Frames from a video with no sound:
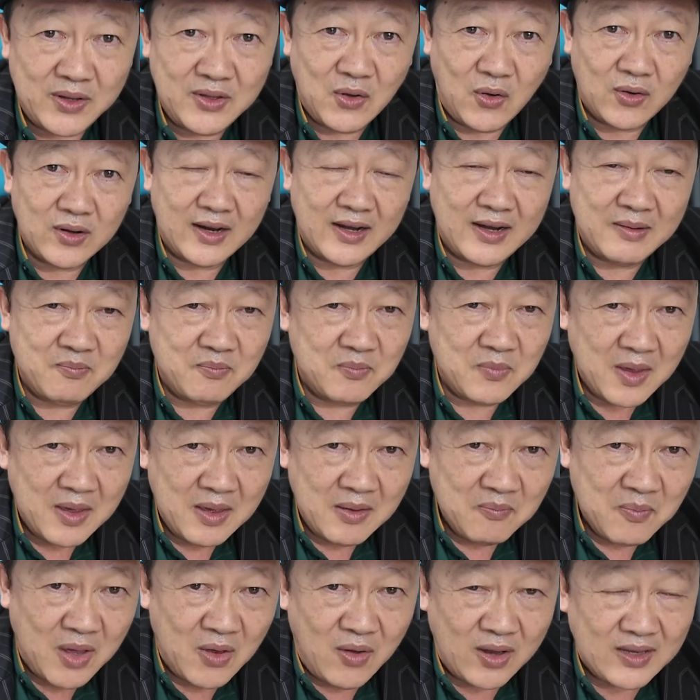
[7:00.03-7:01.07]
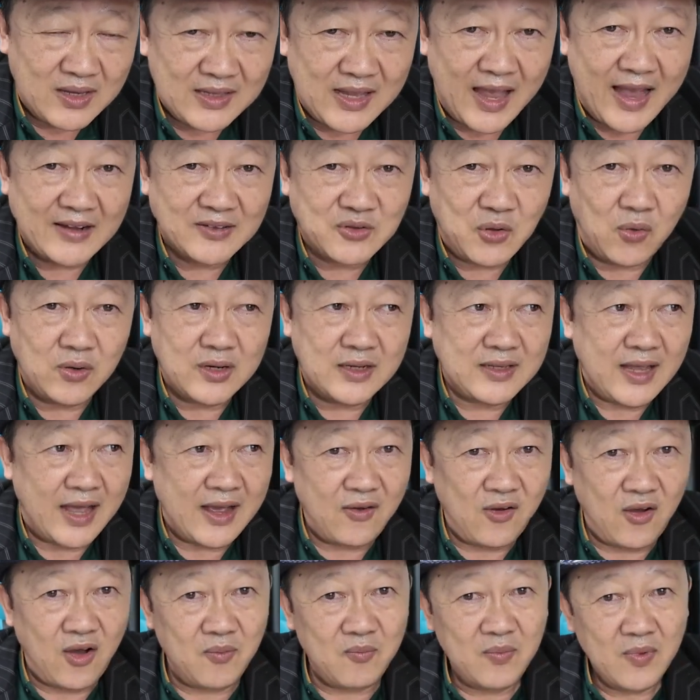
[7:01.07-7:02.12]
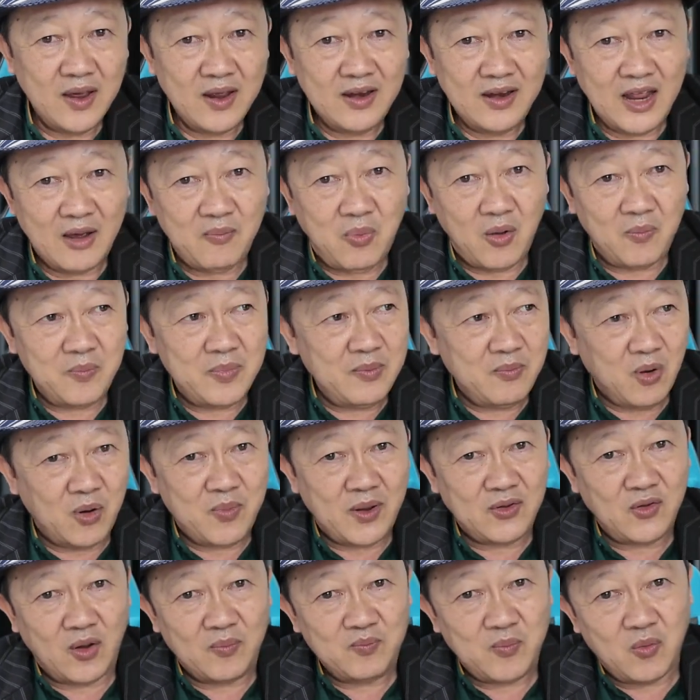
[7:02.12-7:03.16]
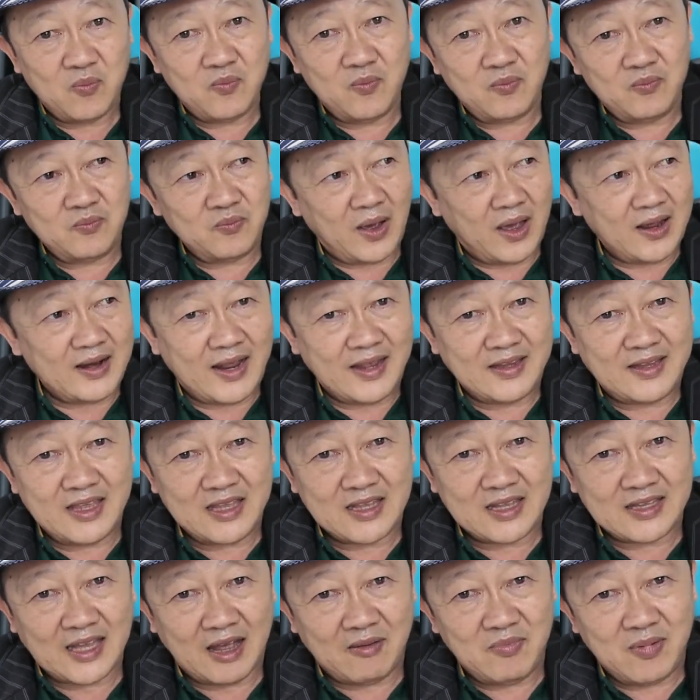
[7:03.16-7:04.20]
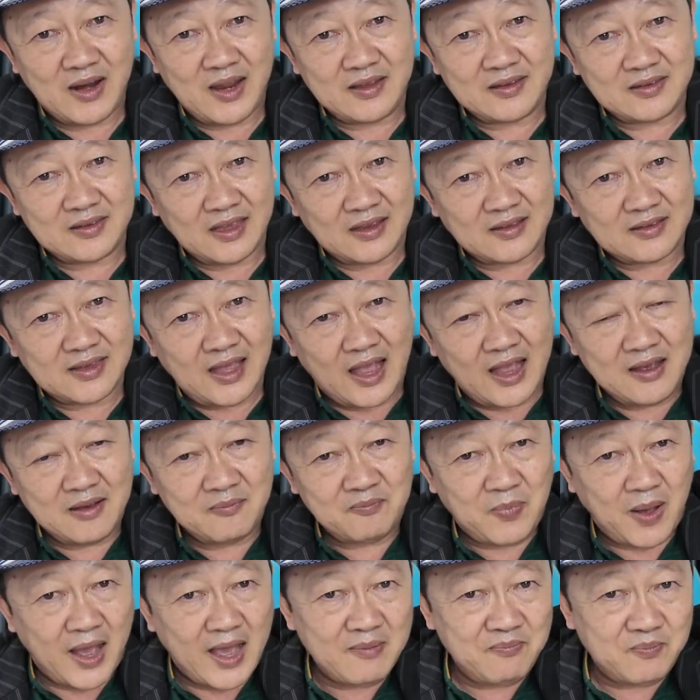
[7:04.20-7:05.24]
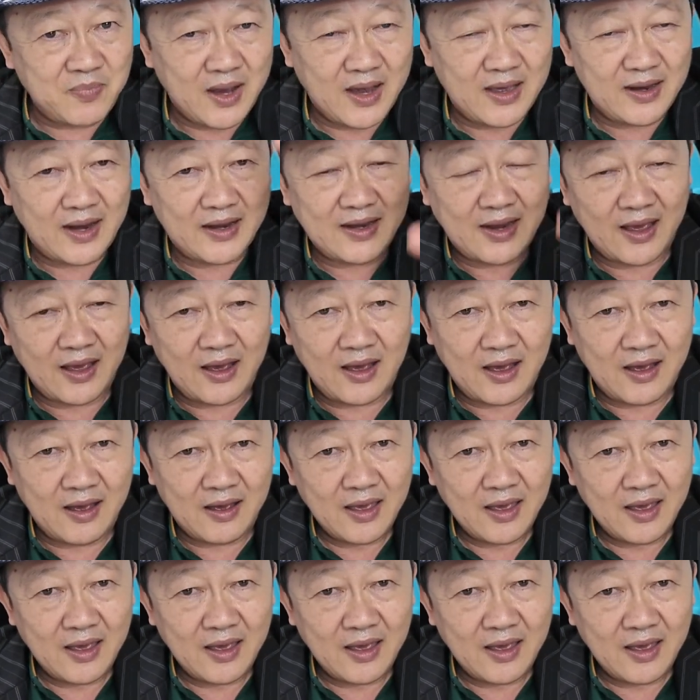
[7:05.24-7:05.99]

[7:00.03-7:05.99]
ประโยชน์ไม่ว่าจะทางตรงหรือทางอ้อมแล้วพอมีผลประโยชน์ปุ๊บอะไรที่จะทำอะไรติดตั้งป้ายเป้ยอะไรเนี่ย